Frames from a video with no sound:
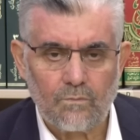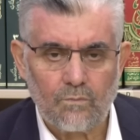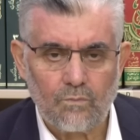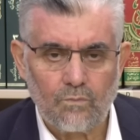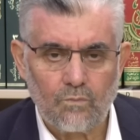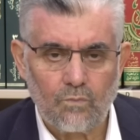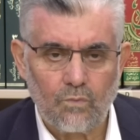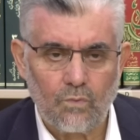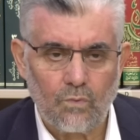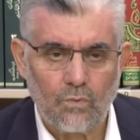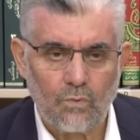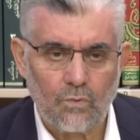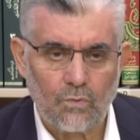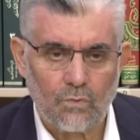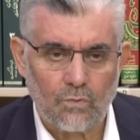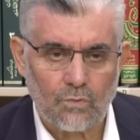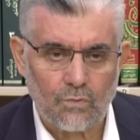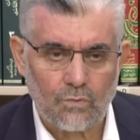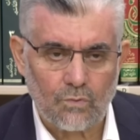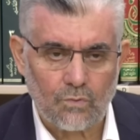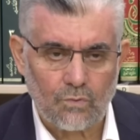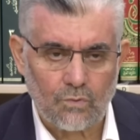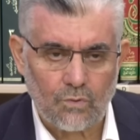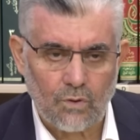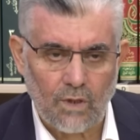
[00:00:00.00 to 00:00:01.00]
bu
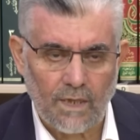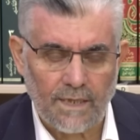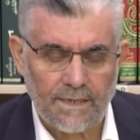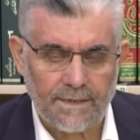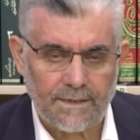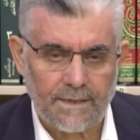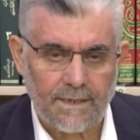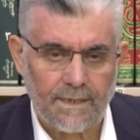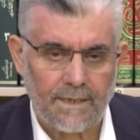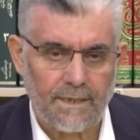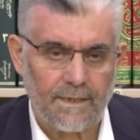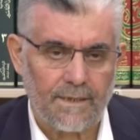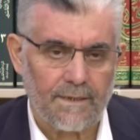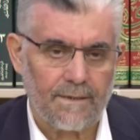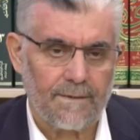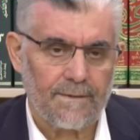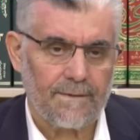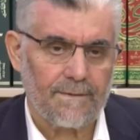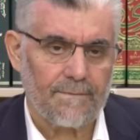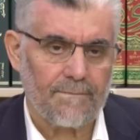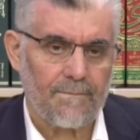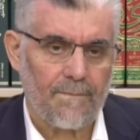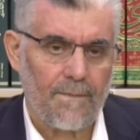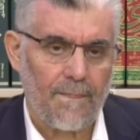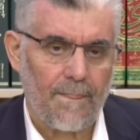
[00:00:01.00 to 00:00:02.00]
şu anda
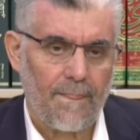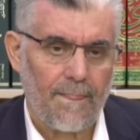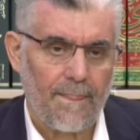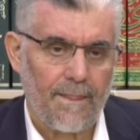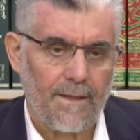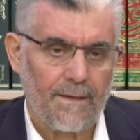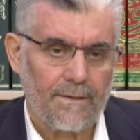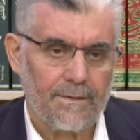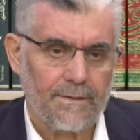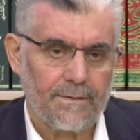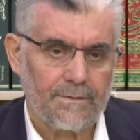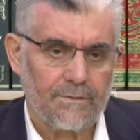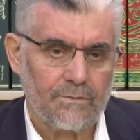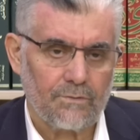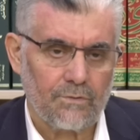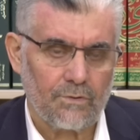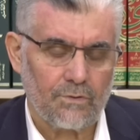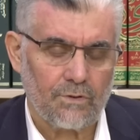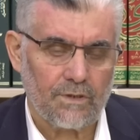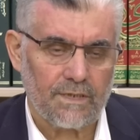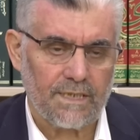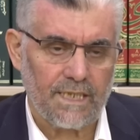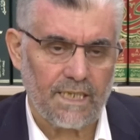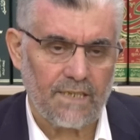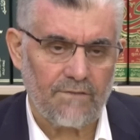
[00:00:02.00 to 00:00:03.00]

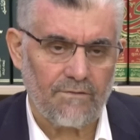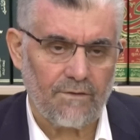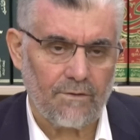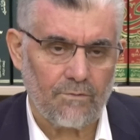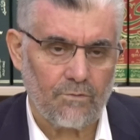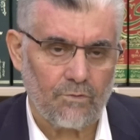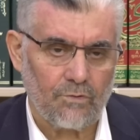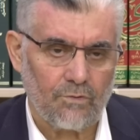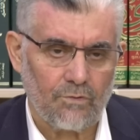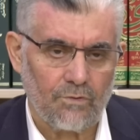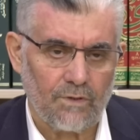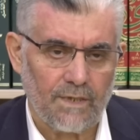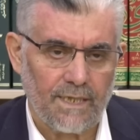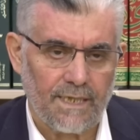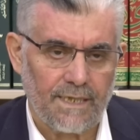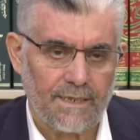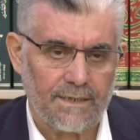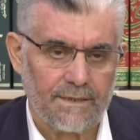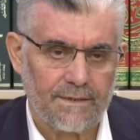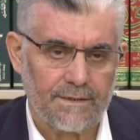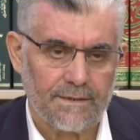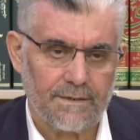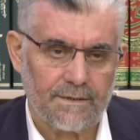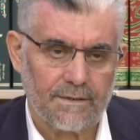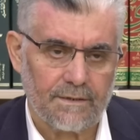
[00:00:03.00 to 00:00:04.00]
Türkiye'yi ve
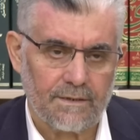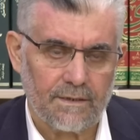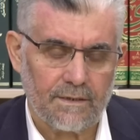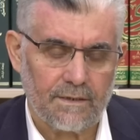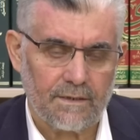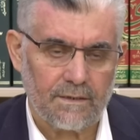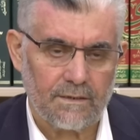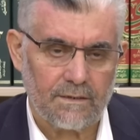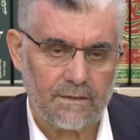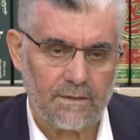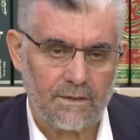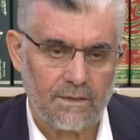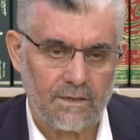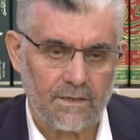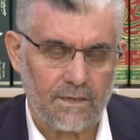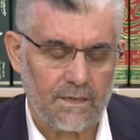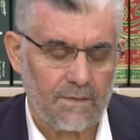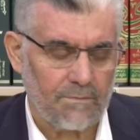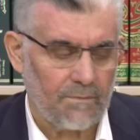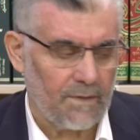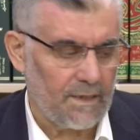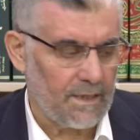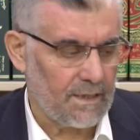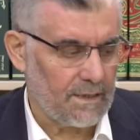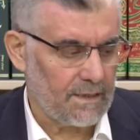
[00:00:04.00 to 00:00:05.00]
dünyayı ciddi
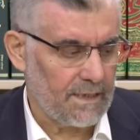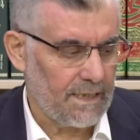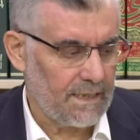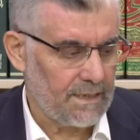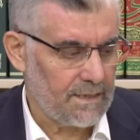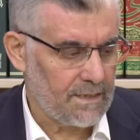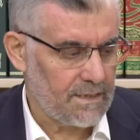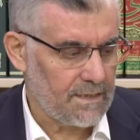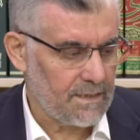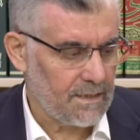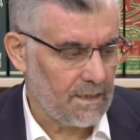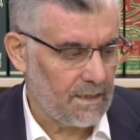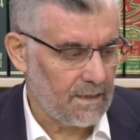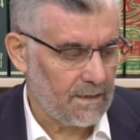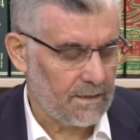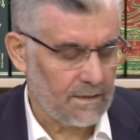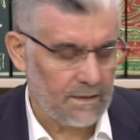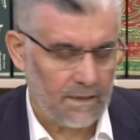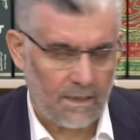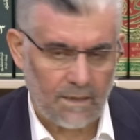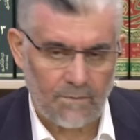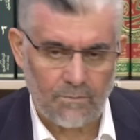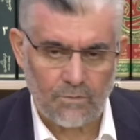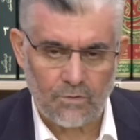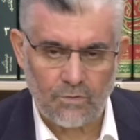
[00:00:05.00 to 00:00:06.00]
manada etkisi altına
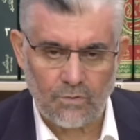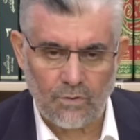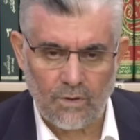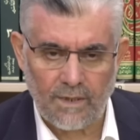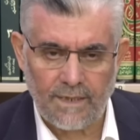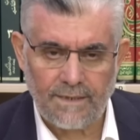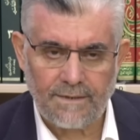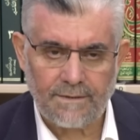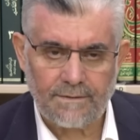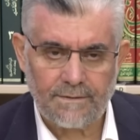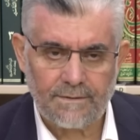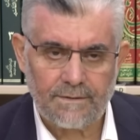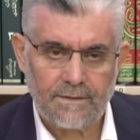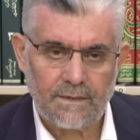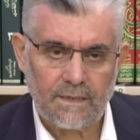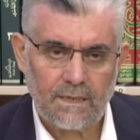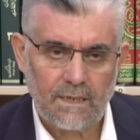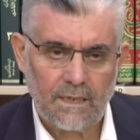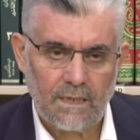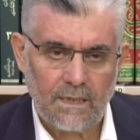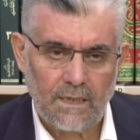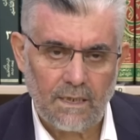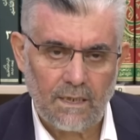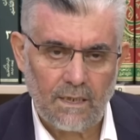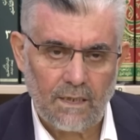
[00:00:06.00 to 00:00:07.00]
almış olan
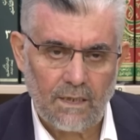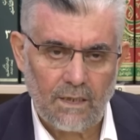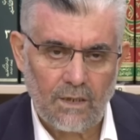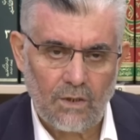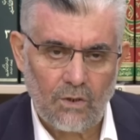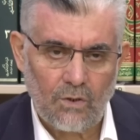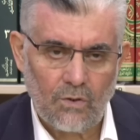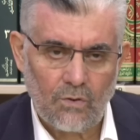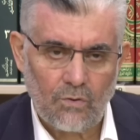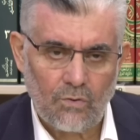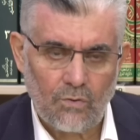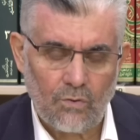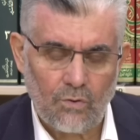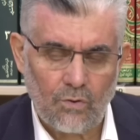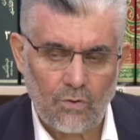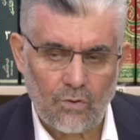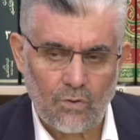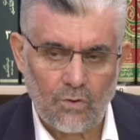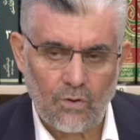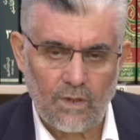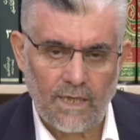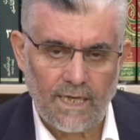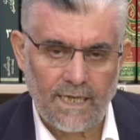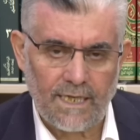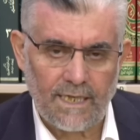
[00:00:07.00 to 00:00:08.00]

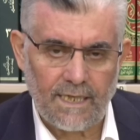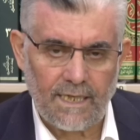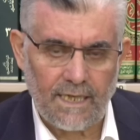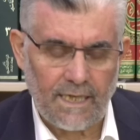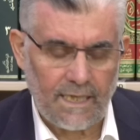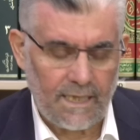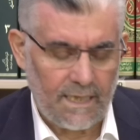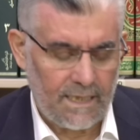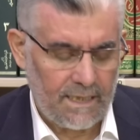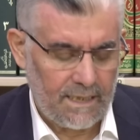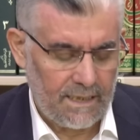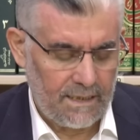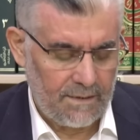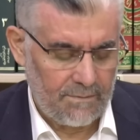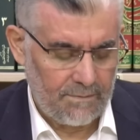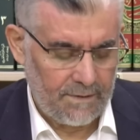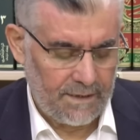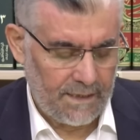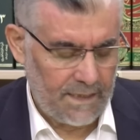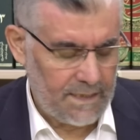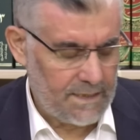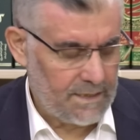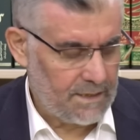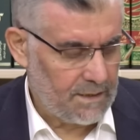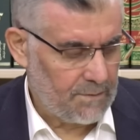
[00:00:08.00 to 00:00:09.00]
korona ile ilgili bir
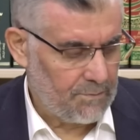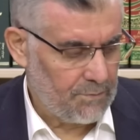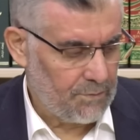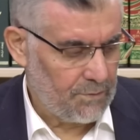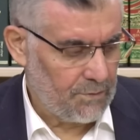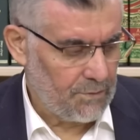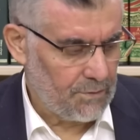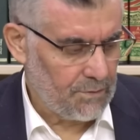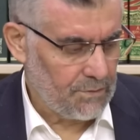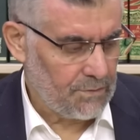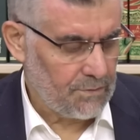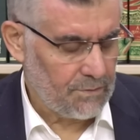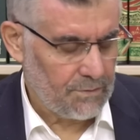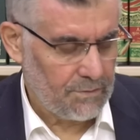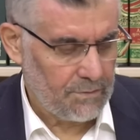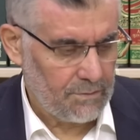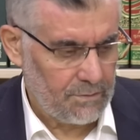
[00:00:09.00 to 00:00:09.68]
ders yapıyoruz.